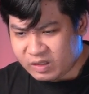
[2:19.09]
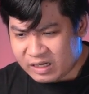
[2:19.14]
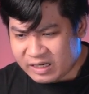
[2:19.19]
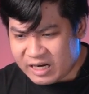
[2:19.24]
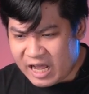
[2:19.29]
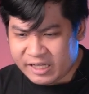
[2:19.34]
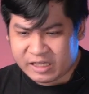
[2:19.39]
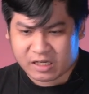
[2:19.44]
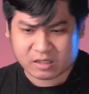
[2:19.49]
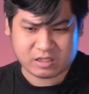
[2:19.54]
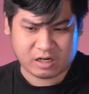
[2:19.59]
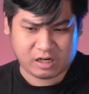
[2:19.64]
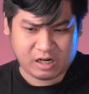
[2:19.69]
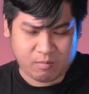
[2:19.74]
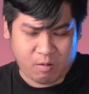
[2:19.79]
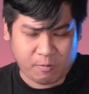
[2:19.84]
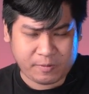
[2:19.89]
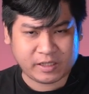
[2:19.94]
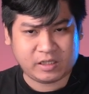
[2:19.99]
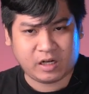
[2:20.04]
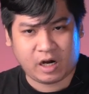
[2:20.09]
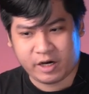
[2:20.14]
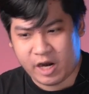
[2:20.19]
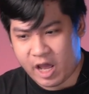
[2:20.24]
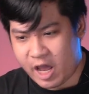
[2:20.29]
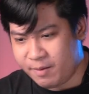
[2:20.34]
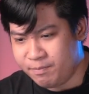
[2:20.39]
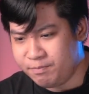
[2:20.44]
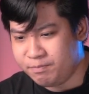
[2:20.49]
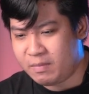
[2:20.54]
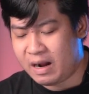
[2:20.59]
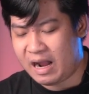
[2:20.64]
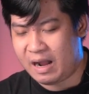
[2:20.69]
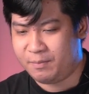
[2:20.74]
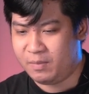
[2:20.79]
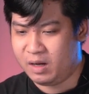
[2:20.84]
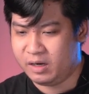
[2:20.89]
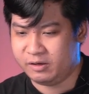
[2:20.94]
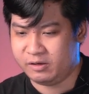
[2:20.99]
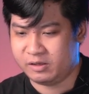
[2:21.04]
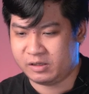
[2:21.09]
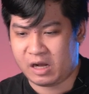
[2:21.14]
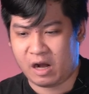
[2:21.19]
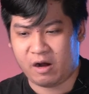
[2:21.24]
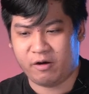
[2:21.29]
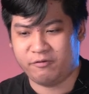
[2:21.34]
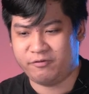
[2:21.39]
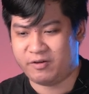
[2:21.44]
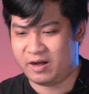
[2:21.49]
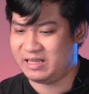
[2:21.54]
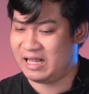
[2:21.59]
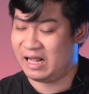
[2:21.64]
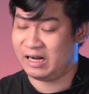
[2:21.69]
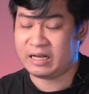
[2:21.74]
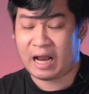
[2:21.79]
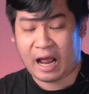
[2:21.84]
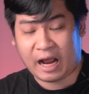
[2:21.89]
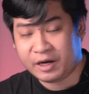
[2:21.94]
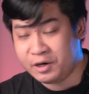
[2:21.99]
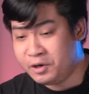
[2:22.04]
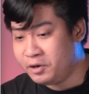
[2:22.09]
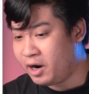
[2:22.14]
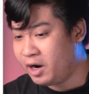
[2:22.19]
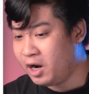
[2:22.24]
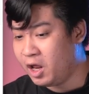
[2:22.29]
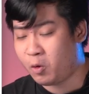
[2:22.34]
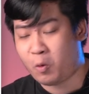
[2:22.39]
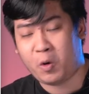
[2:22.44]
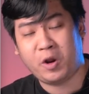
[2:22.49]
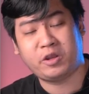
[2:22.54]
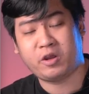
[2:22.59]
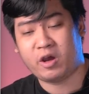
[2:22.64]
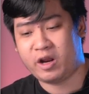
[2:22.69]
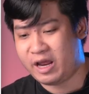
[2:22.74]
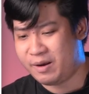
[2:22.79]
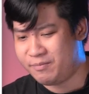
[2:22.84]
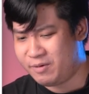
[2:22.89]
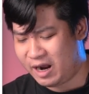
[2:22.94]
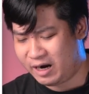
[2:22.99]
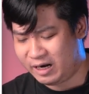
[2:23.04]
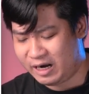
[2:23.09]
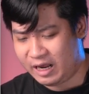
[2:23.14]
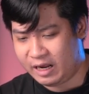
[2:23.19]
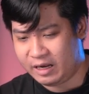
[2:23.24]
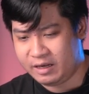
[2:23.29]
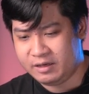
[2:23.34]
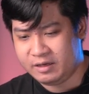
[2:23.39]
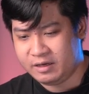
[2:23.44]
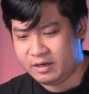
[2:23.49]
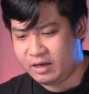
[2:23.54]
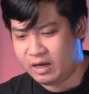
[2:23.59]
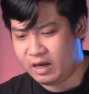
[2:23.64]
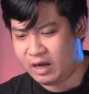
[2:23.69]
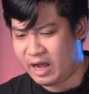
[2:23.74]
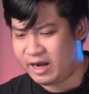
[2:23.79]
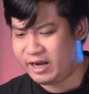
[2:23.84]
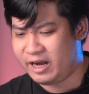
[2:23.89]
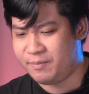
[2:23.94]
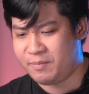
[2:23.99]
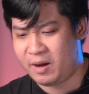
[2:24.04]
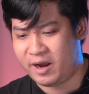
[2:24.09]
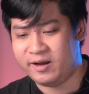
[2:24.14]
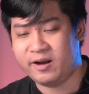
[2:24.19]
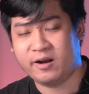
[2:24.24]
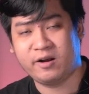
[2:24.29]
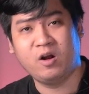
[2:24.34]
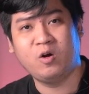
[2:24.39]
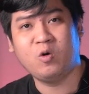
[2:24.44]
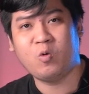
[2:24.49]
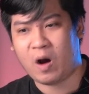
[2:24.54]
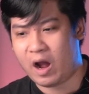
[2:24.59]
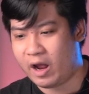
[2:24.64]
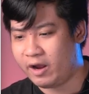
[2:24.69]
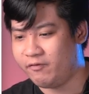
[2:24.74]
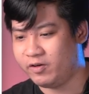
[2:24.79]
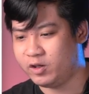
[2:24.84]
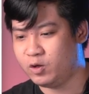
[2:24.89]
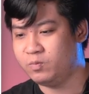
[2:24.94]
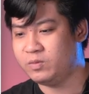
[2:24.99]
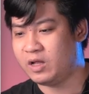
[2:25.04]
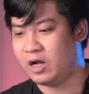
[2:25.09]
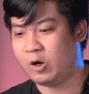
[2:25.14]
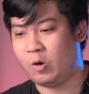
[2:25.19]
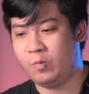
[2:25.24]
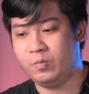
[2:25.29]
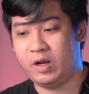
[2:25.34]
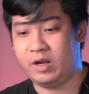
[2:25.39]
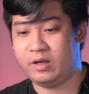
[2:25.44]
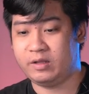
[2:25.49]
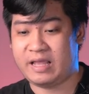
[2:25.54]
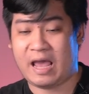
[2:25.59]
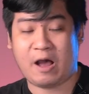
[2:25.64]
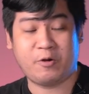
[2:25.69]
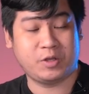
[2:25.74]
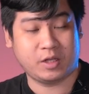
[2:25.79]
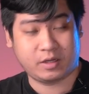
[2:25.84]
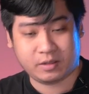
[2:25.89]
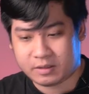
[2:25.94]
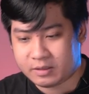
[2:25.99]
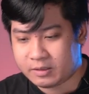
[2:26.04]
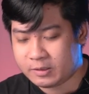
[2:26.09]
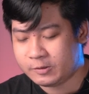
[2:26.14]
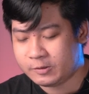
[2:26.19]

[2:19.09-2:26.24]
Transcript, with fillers: đây thực sự là một cái thời điểm mà mình cần phải thẳng thắn đưa ra lời khuyên cho anh em rằng là uh, anh em hãy nên đứng ngoài và chúng ta không nên giao dịch